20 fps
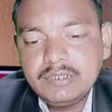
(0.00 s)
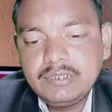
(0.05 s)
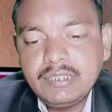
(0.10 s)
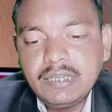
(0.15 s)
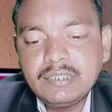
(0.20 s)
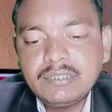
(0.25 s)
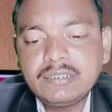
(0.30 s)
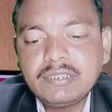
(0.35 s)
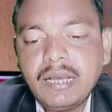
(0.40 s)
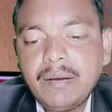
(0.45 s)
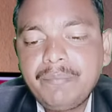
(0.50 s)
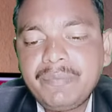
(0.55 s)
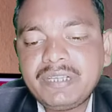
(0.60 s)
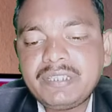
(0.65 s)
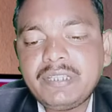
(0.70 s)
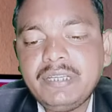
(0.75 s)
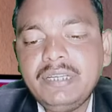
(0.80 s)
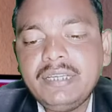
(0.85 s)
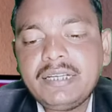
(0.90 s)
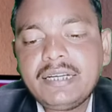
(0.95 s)
चंद
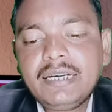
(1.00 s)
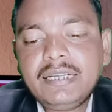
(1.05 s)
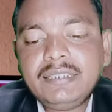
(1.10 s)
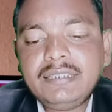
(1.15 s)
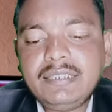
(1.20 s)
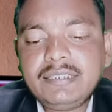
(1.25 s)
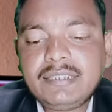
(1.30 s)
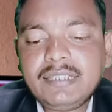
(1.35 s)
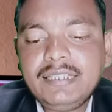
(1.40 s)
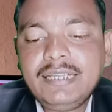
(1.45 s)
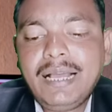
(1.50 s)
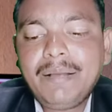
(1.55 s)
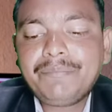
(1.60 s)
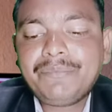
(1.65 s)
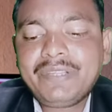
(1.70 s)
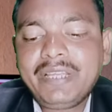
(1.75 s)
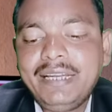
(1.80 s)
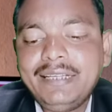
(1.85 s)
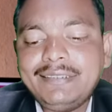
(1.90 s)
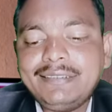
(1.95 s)
सामर्थ्य लिखकर जैसे ही
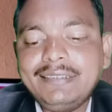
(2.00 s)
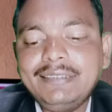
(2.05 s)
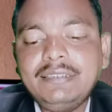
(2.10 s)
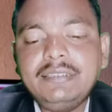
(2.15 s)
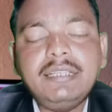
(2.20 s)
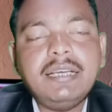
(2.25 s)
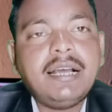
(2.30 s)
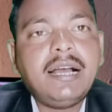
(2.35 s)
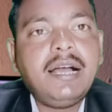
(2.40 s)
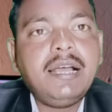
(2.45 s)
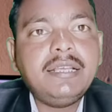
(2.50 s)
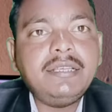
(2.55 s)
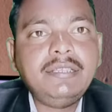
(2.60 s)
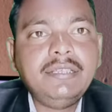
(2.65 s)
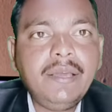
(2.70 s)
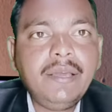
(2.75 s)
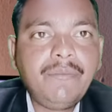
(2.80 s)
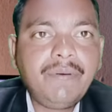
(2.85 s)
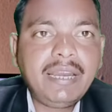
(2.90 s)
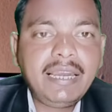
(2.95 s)
आप सर्च कीजिएगा
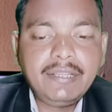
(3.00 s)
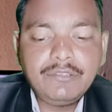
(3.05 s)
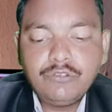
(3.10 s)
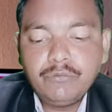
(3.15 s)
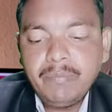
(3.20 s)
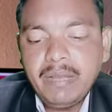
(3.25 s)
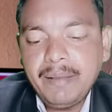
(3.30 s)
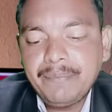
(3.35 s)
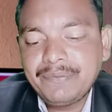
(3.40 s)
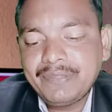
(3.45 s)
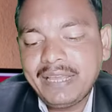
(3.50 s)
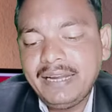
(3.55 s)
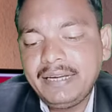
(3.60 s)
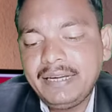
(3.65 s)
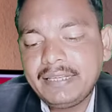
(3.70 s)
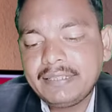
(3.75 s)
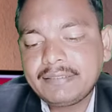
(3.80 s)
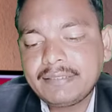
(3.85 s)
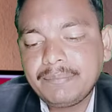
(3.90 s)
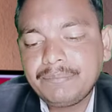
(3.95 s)
ये वाला जो
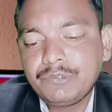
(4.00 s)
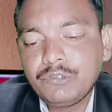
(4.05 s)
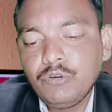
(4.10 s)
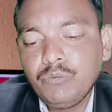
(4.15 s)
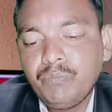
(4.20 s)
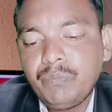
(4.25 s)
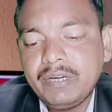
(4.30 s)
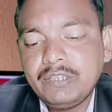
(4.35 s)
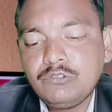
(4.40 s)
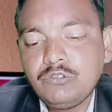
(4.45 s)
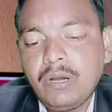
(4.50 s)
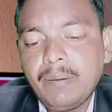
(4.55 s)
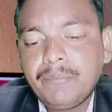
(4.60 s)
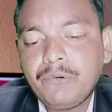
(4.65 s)
वेबसाइट है सबसे ऊपर जो